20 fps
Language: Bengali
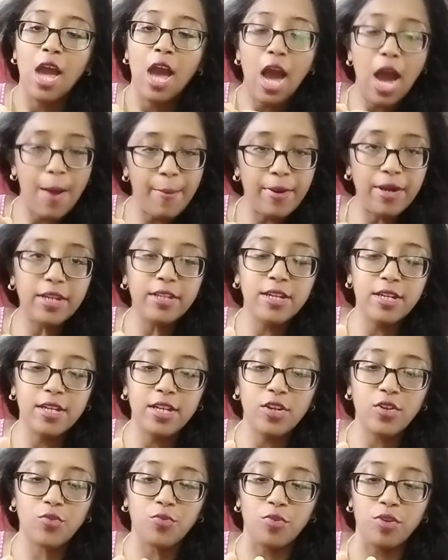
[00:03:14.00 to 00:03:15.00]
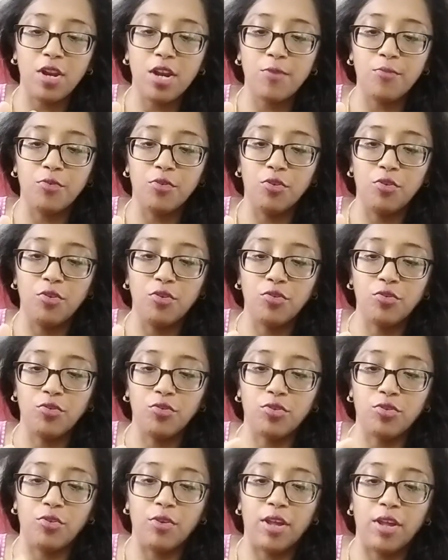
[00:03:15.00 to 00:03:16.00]
আমার যেটা সোনার
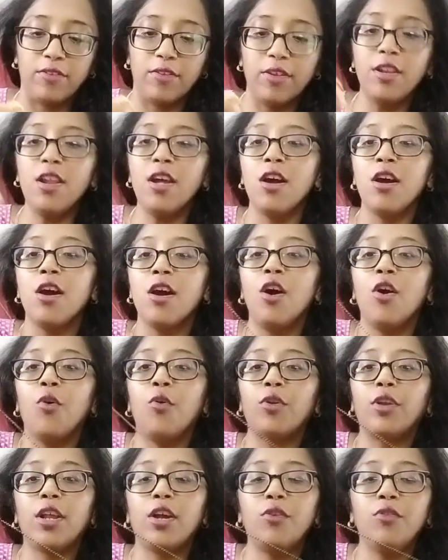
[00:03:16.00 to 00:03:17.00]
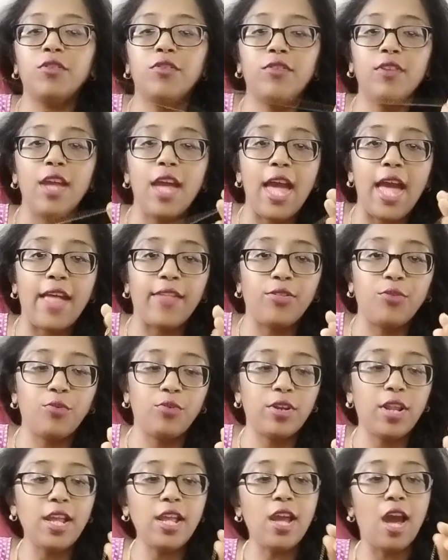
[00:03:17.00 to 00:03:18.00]
মঙ্গলসূত্র আছে না ওটা হচ্ছে
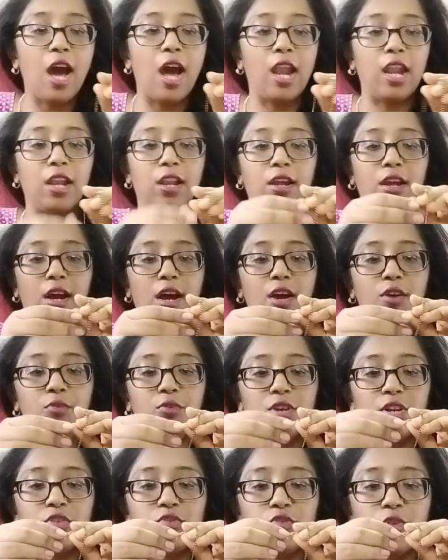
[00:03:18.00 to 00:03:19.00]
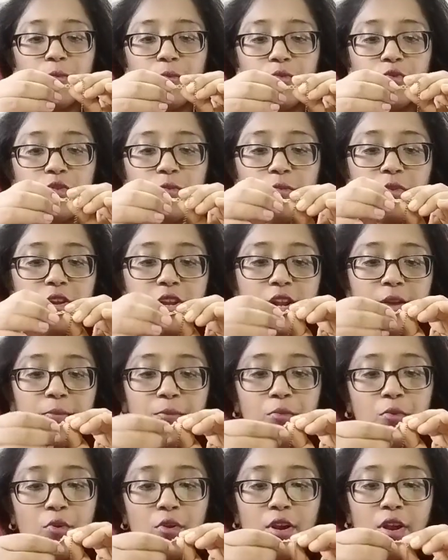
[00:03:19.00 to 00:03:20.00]
এতটাই হালকা ওটা সবসময় না
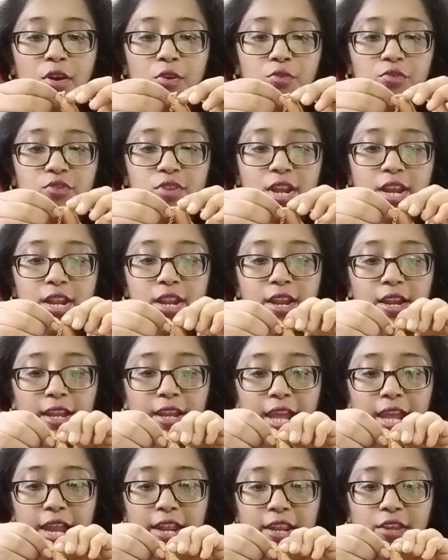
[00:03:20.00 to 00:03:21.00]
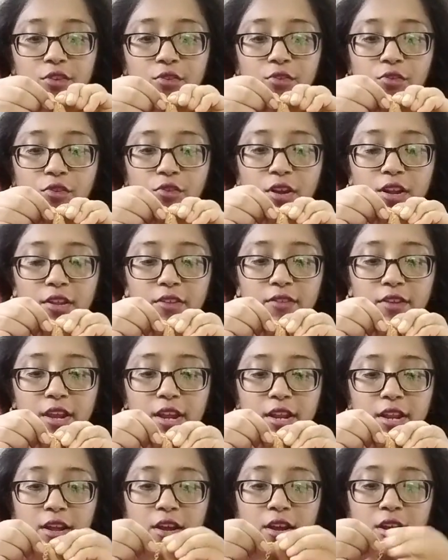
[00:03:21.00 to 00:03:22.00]
পড়াও যায় না ক্যারিও করা
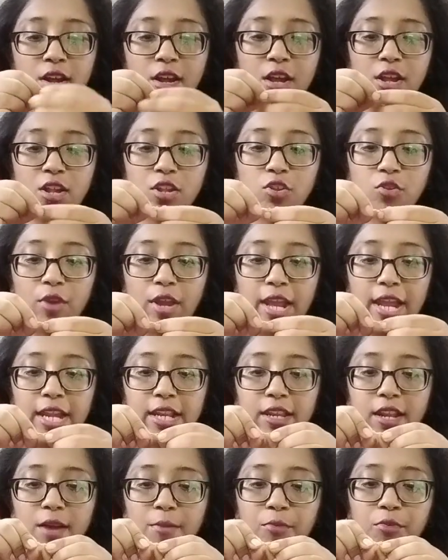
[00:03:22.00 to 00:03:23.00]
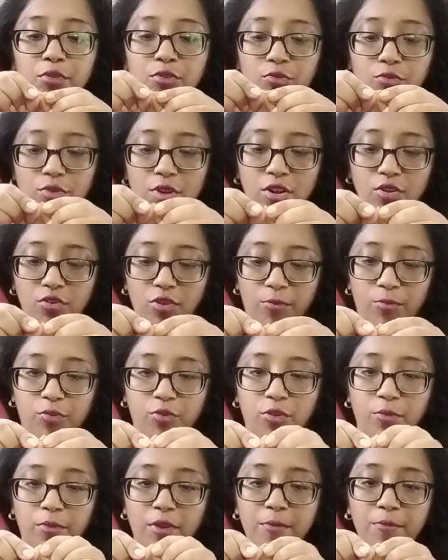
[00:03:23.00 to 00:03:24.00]
যায় না তো এইটা বন্ধুরা
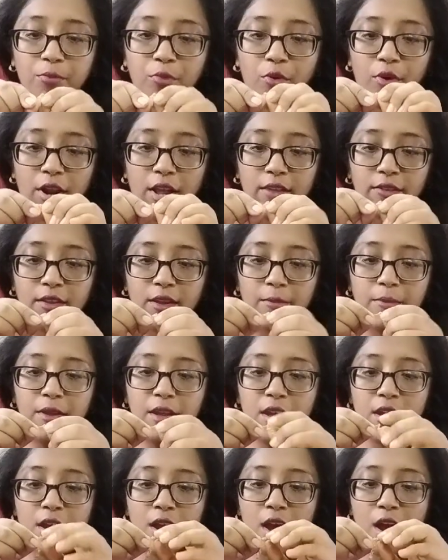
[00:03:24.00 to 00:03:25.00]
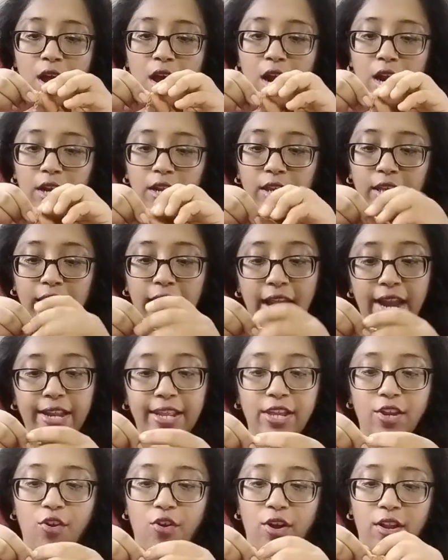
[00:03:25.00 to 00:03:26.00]
সবসময় পড়া যাবে আর
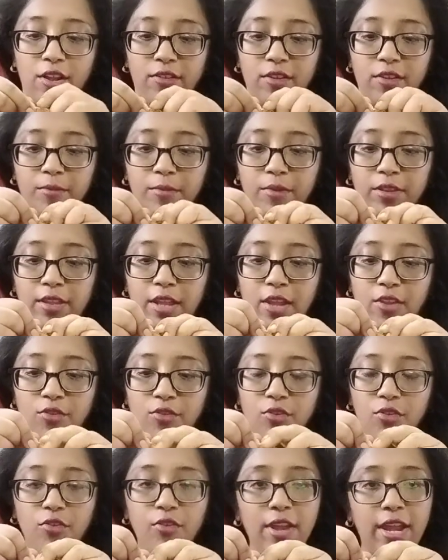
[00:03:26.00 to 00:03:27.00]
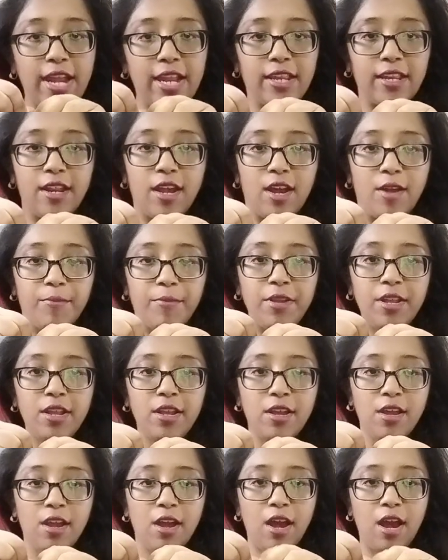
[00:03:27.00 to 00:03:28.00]
ক্যারি করা যাবে তাই জন্য এটা আমি
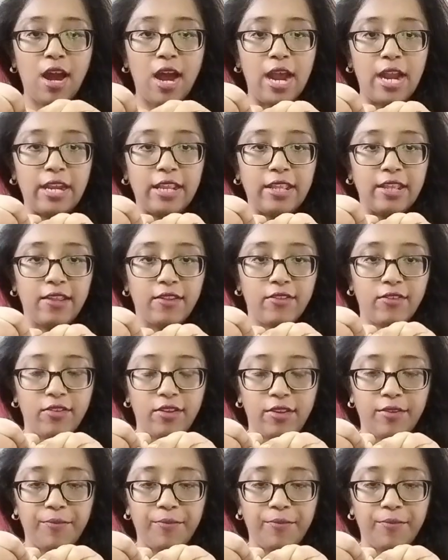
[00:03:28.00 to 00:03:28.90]
আনিয়েছি